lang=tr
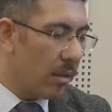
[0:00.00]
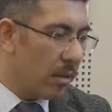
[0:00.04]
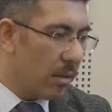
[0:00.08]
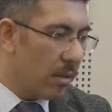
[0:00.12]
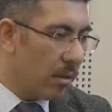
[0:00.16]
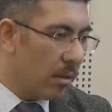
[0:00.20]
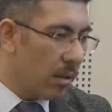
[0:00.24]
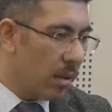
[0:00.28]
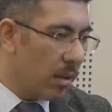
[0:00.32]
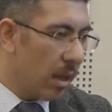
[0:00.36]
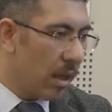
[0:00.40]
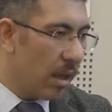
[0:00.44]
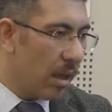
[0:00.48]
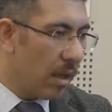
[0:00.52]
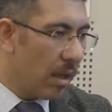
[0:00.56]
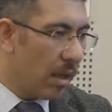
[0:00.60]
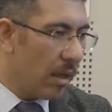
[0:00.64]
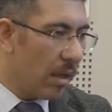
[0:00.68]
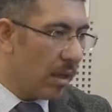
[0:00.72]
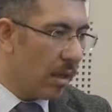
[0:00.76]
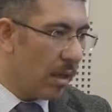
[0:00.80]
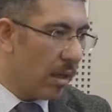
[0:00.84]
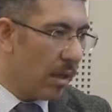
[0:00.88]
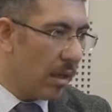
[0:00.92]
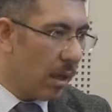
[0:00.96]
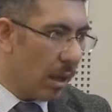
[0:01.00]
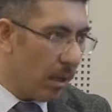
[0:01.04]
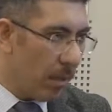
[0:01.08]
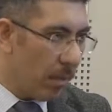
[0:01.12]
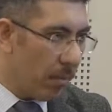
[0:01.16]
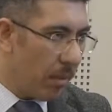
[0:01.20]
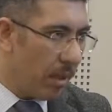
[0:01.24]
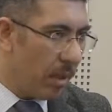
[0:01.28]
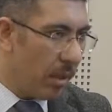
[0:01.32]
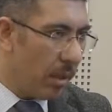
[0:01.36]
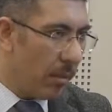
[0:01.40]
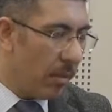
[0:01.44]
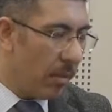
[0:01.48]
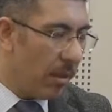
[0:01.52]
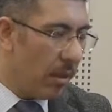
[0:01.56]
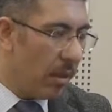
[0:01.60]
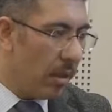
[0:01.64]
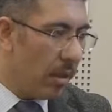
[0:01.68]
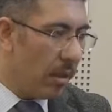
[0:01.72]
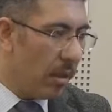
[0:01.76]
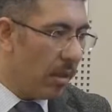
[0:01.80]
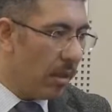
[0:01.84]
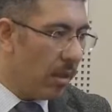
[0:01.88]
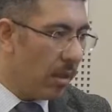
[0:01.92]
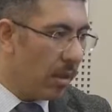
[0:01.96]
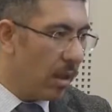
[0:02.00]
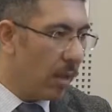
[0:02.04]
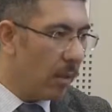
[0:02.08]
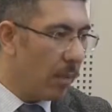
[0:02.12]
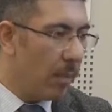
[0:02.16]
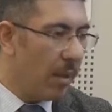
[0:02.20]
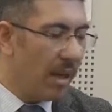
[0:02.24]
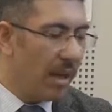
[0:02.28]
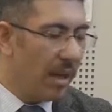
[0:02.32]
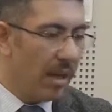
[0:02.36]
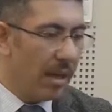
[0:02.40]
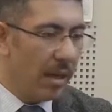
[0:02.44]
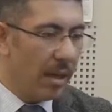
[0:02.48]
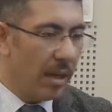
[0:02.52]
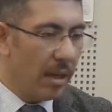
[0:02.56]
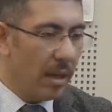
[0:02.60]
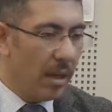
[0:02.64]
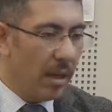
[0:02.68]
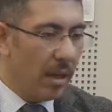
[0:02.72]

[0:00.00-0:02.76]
e, kararlarla yani pandemi e, tedbirleri